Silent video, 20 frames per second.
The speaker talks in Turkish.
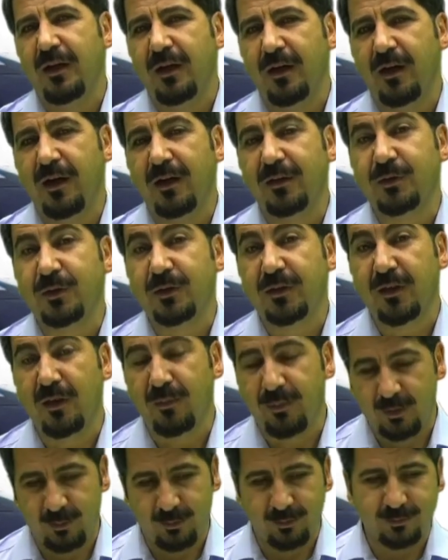
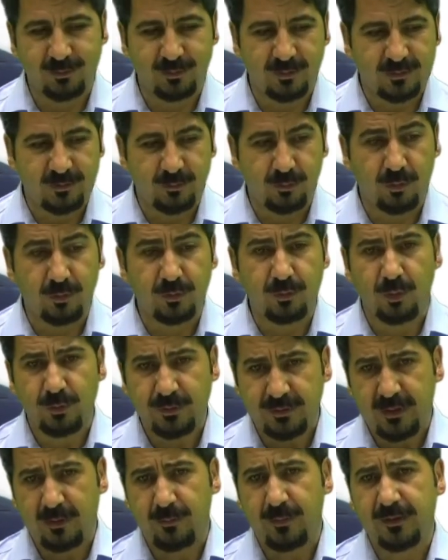açıklama olsun istiyor.
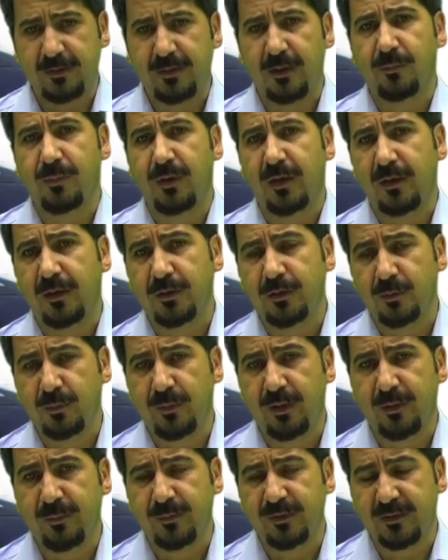Sosyal medyadan
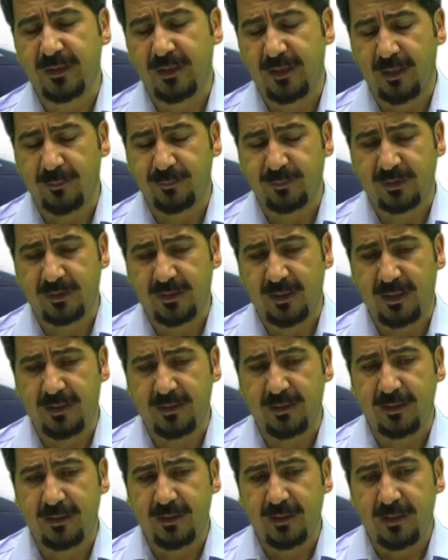paylaşımlarımız da yaptık.
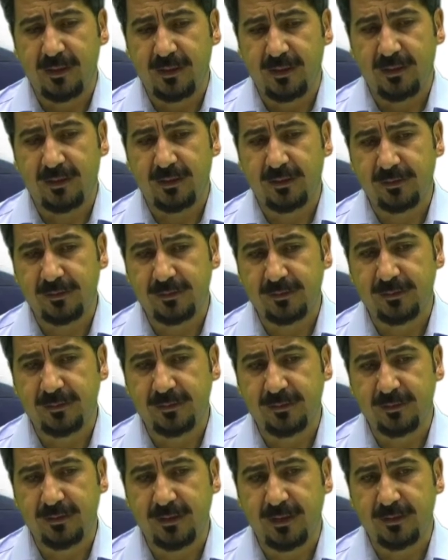Yani e,
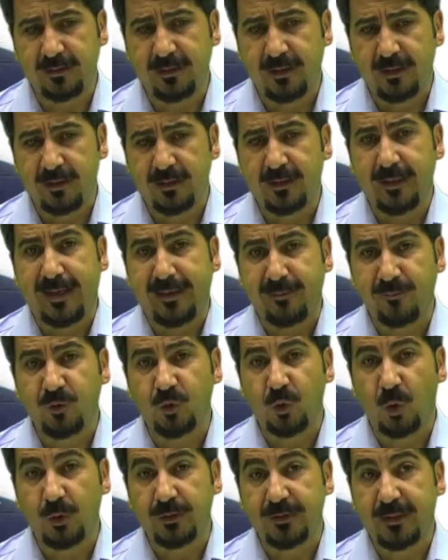hızlı tren
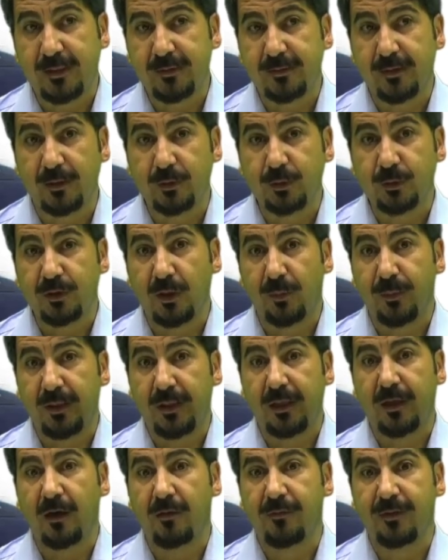gelmiş olsaydı
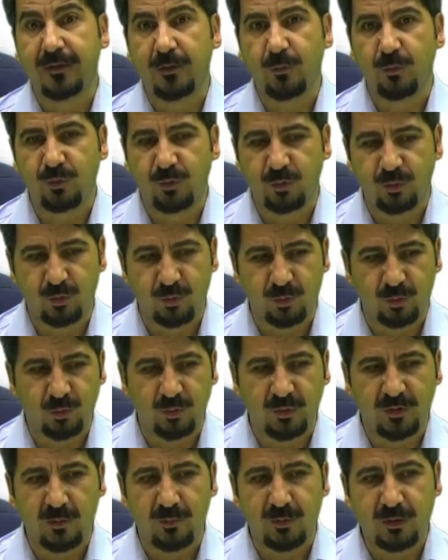açıklamalar havada
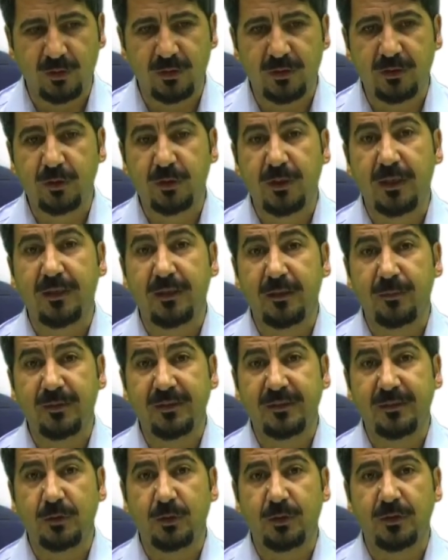uçuşurdu demiştik.
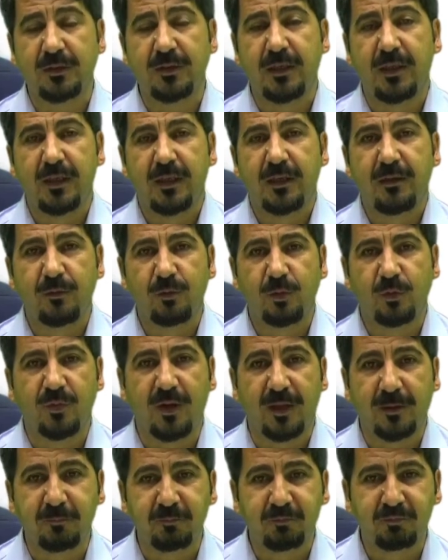Şehrimiz için
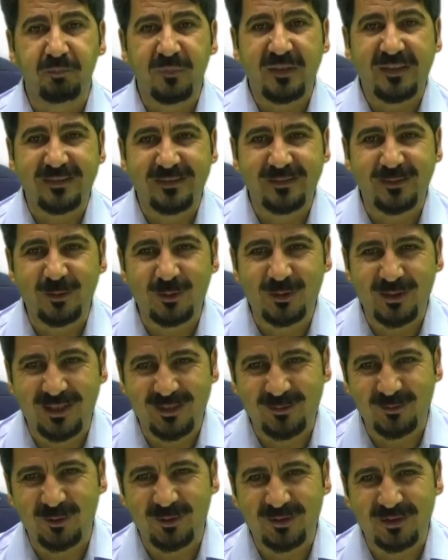lütfen biz rica
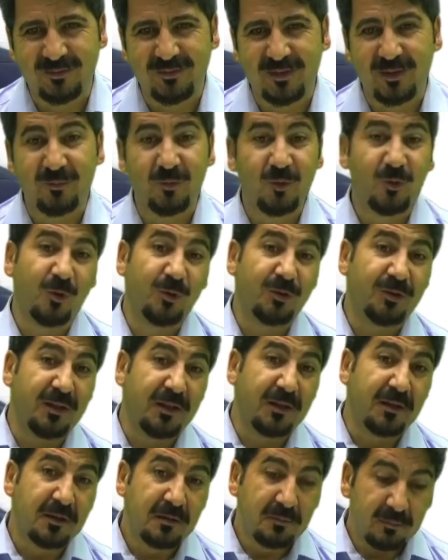ediyoruz efendim bu
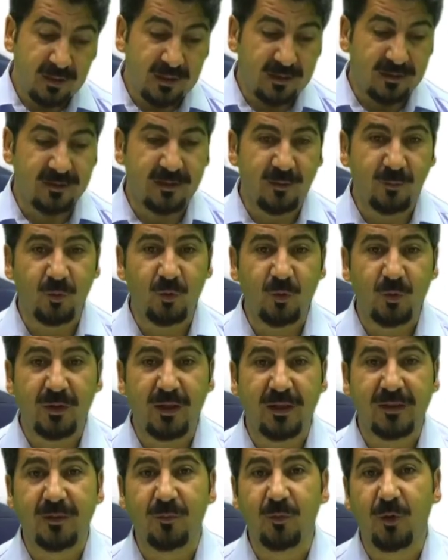konuda belki de
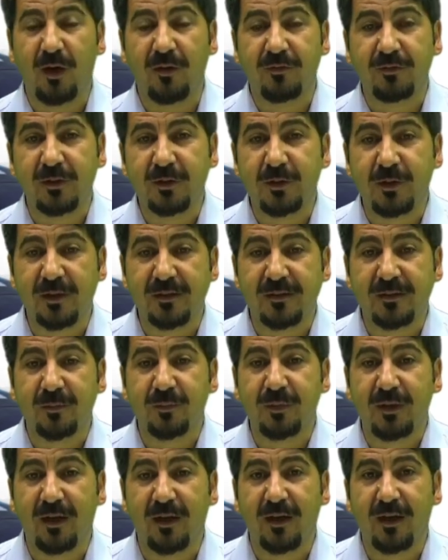bugünlerde bu hafta içerisinde
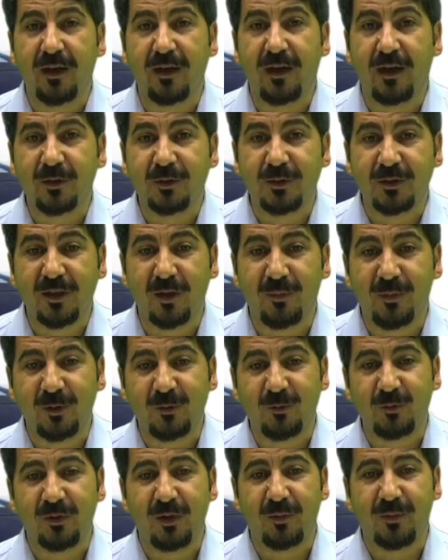bir açıklama
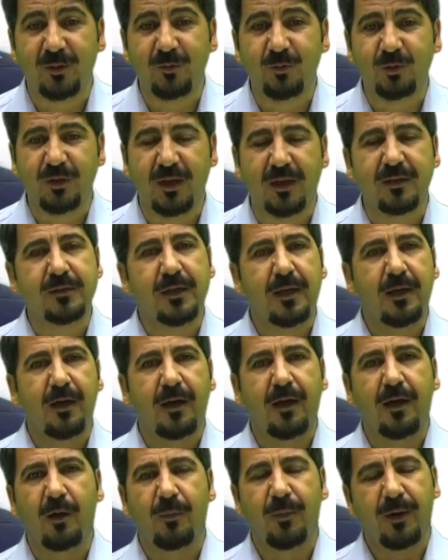gündeme düşer
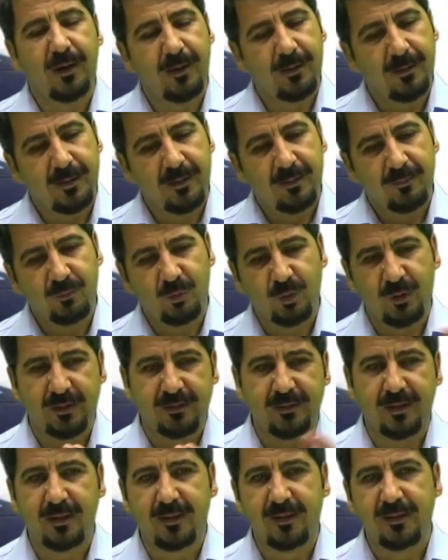ama
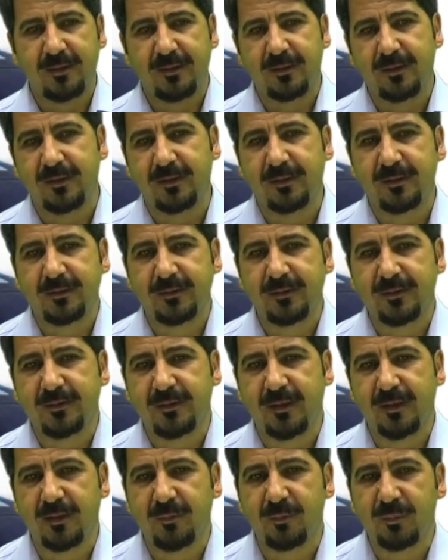burada e, hızlı
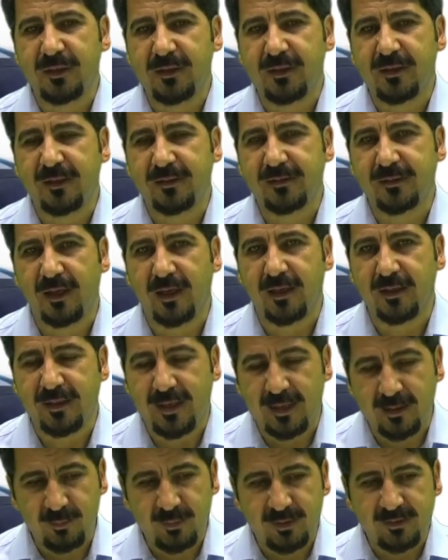trenin bir kez daha
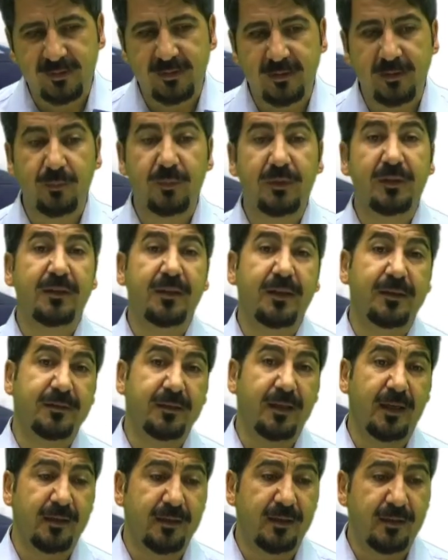gelmediğini, bir kez
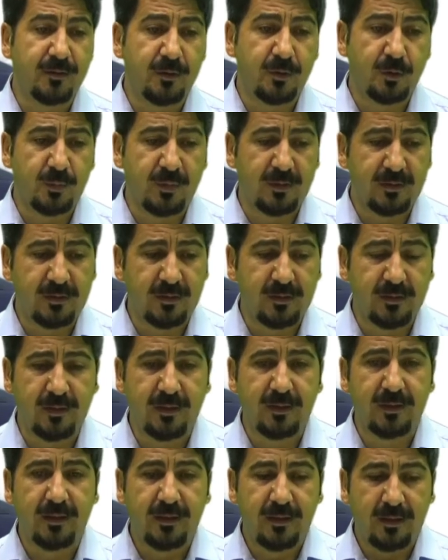daha
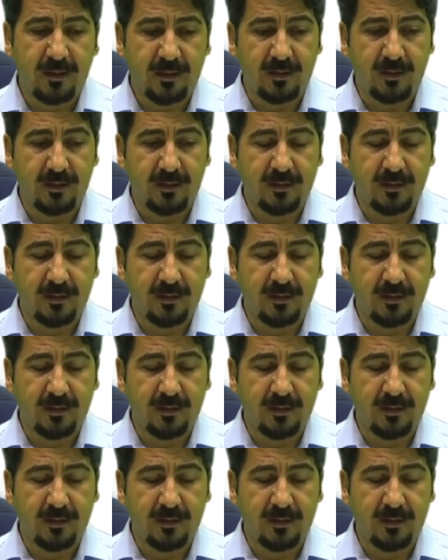yetişmediğini e,